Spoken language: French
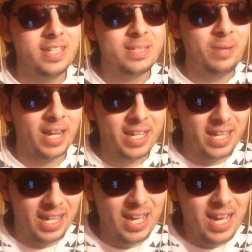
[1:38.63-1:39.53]
inespéré
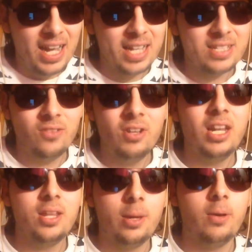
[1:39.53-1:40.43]
à, ce
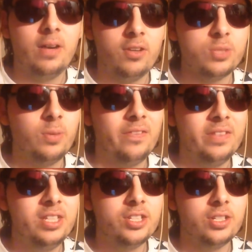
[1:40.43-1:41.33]
level-là. voilà, franchement, un
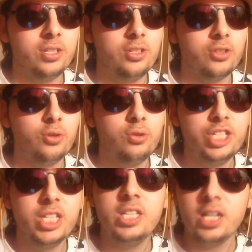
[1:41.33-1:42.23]
finish
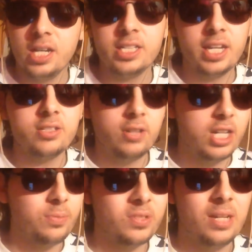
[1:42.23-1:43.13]
d'anthologie qui, restera,
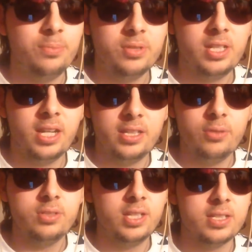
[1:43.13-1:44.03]
je pense, à la postérité
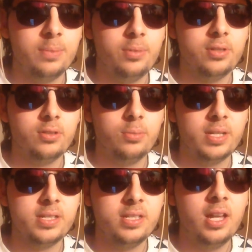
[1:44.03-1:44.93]
aussi. Hein, c'est important de le
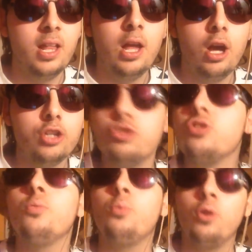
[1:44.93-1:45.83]
préciser.
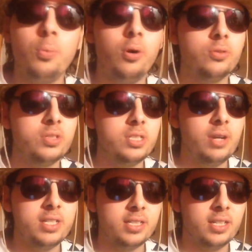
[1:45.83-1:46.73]
juste pour reprendre aussi
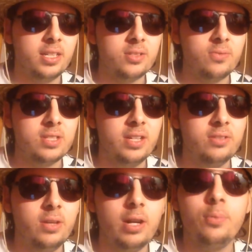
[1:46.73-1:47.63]
voilà, certaines questions que vous avez
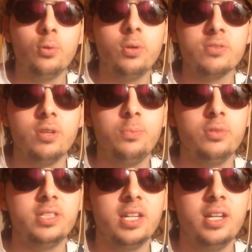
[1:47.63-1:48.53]
données, voilà, pourquoi est-ce que les
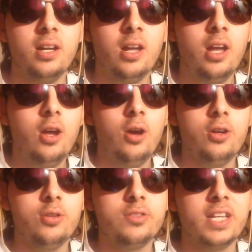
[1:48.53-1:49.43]
Potala
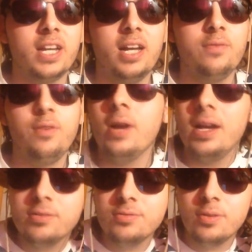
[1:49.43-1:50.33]
euh, un